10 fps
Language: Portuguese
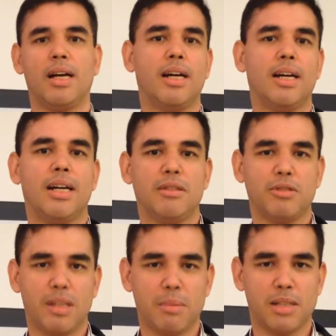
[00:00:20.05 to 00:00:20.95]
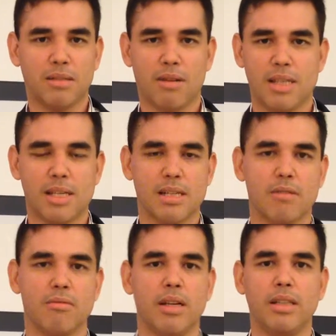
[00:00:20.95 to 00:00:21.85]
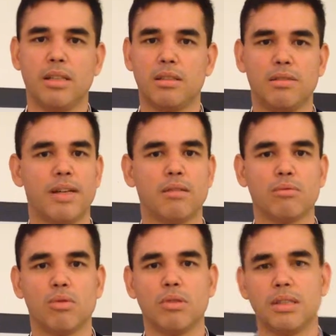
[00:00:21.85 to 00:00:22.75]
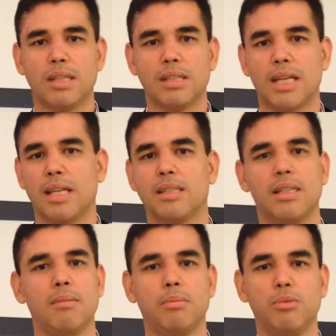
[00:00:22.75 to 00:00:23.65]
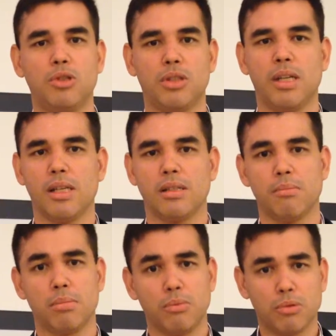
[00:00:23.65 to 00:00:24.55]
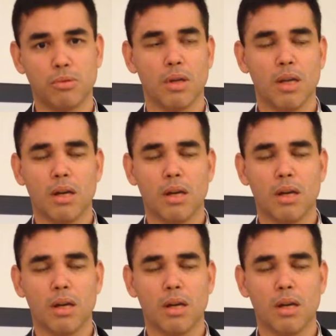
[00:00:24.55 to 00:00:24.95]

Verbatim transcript: uh, os temas de atualização clínica que tiveram todas as salas sempre muito cheias, sempre muito